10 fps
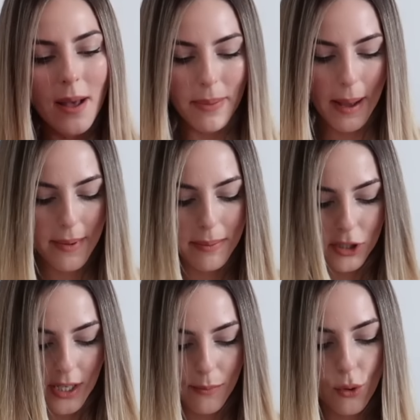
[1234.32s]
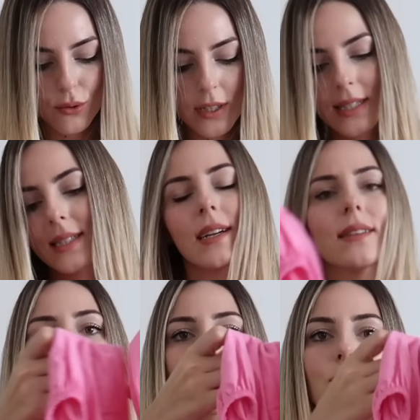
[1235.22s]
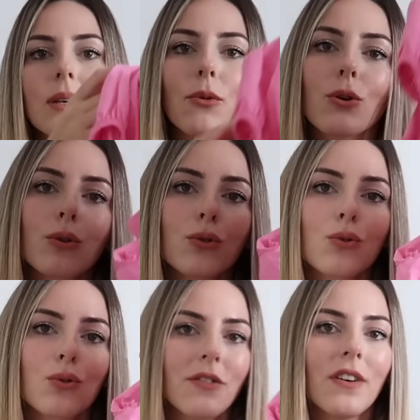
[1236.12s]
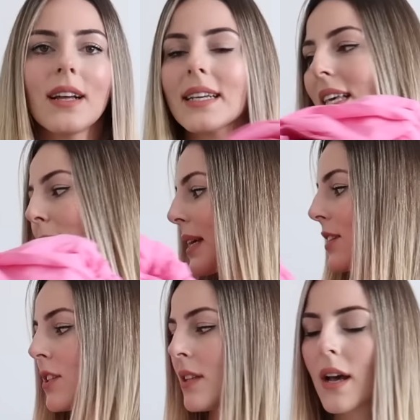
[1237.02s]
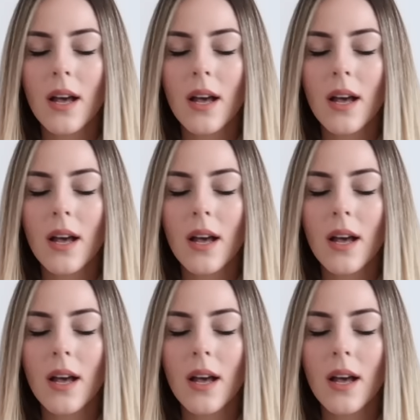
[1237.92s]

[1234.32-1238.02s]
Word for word: Pembe bir şeyim yoktu ekstradan. O yüzden böyle kot üstüne falan giymek için